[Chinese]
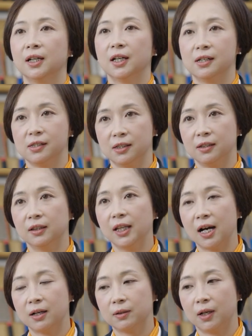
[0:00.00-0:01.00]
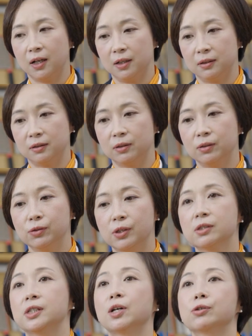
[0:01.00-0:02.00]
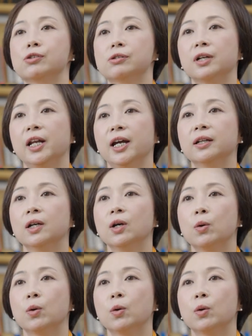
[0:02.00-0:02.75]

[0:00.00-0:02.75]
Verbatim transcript: 以及到呃教教育训练，